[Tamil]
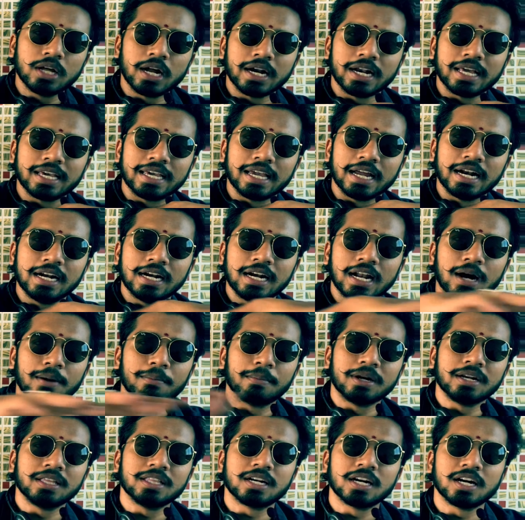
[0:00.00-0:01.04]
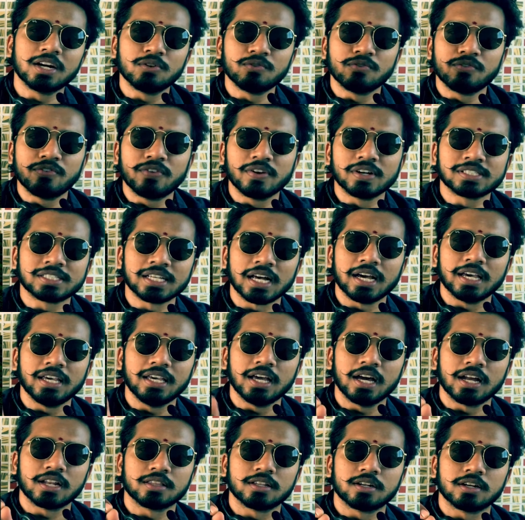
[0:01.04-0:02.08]
அன்னைக்கு எல்லா மனிதர்களும்
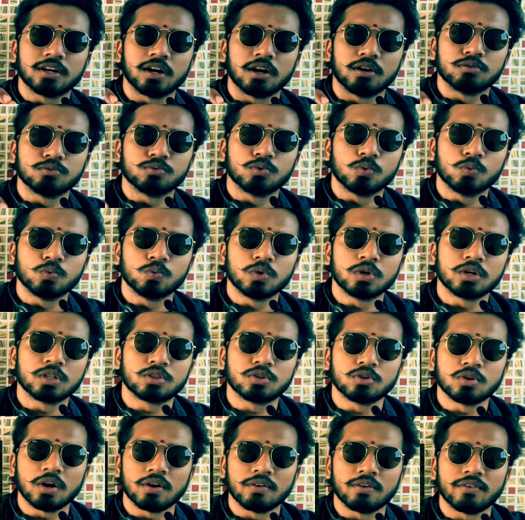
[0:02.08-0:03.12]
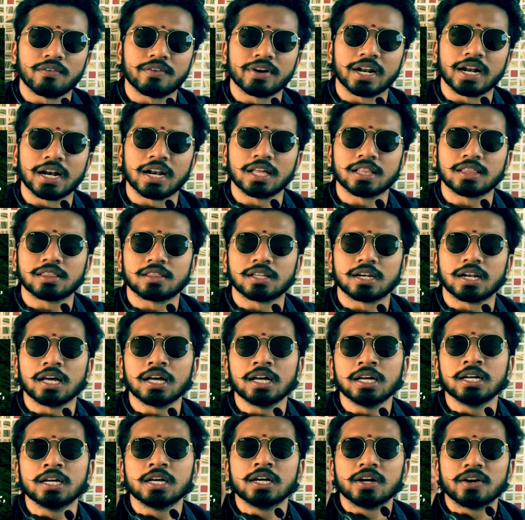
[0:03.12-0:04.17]
விவசாயியாக இருந்திருக்கான் ஒவ்வொருத்தரும் அவன் நிலத்தில்
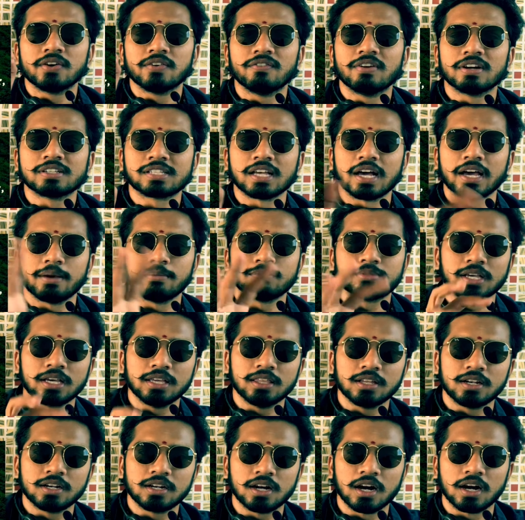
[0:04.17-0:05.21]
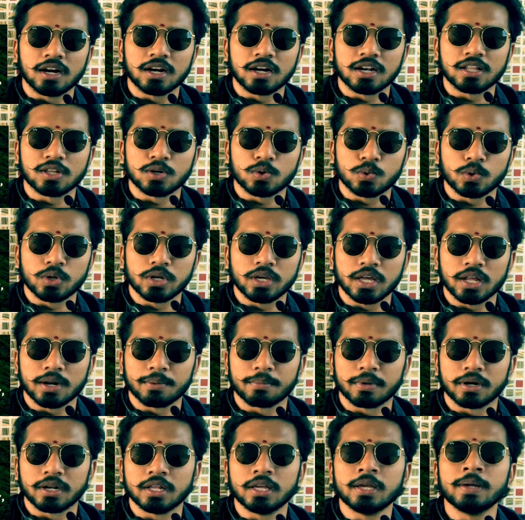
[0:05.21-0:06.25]
விவசாயம் செய்திருக்காங்கிறத குறிக்கிற
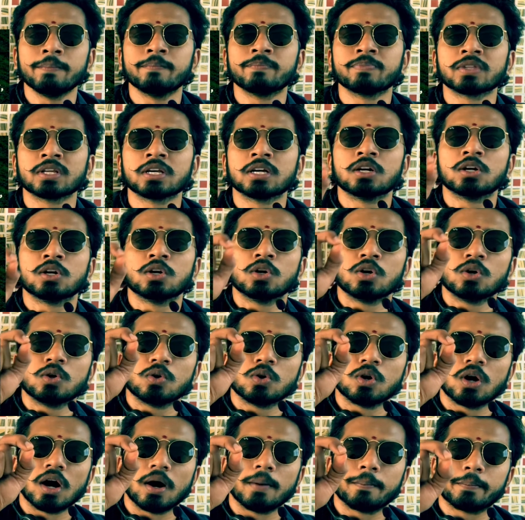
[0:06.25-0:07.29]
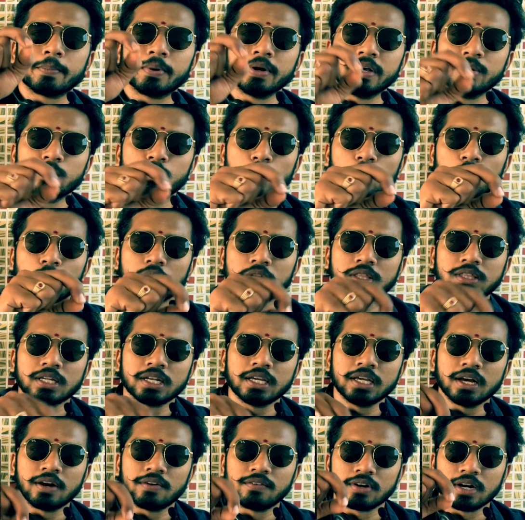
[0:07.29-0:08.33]
மாதிரி அப்படி
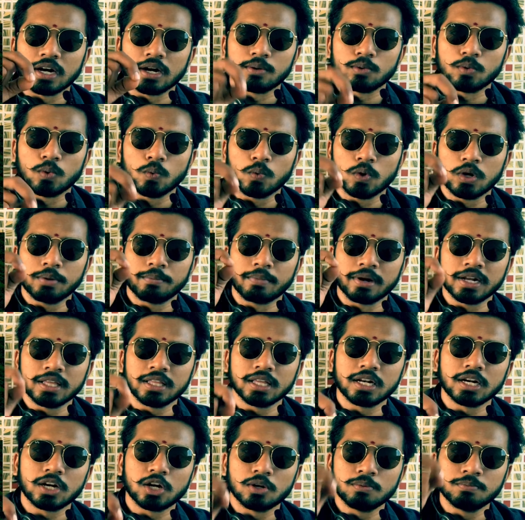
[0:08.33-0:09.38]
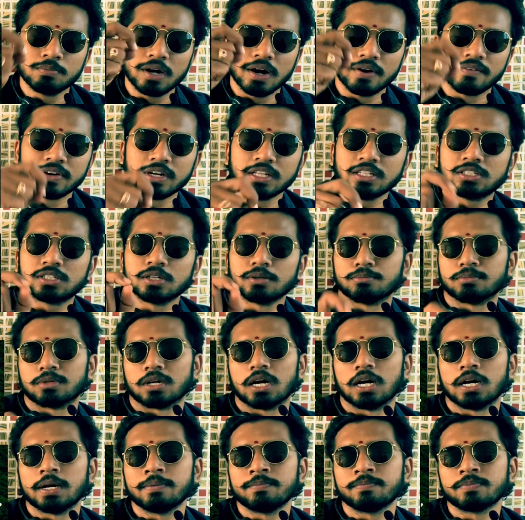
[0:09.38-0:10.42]
ஒவ்வொருத்தரையும் அவங்க ஒவ்வொரு மனிதர்களும்
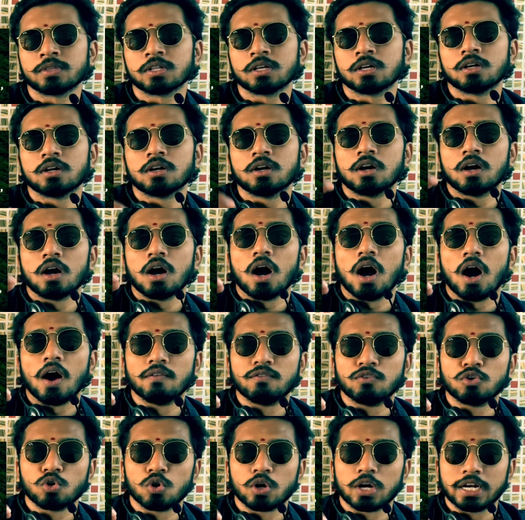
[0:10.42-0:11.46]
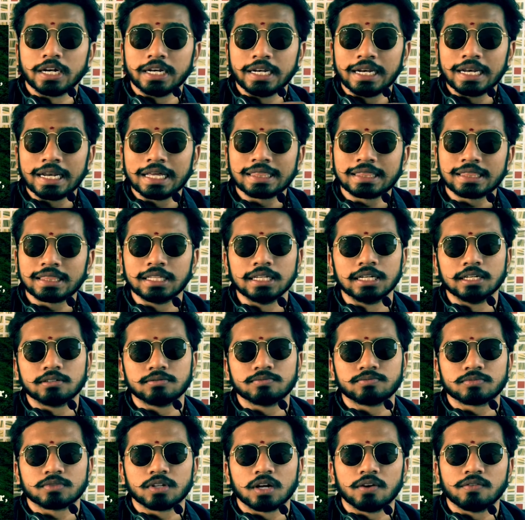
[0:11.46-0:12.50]
கவனிச்சோம்னா அவங்களோட நிலத்தில்
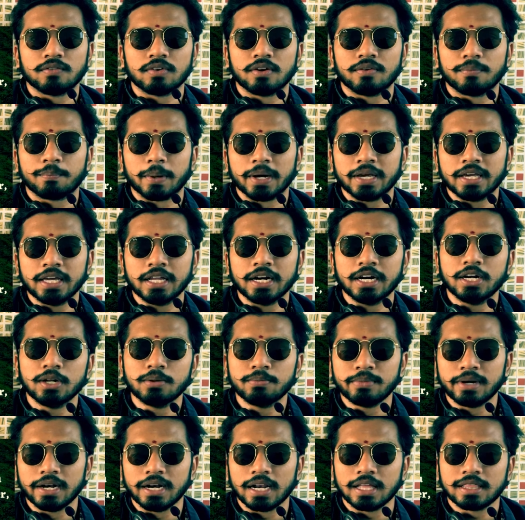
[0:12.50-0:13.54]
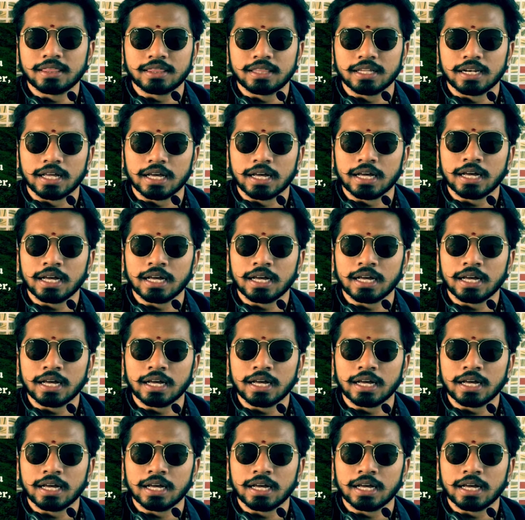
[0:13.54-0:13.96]
அவங்க பயிரிடும் நிலத்துல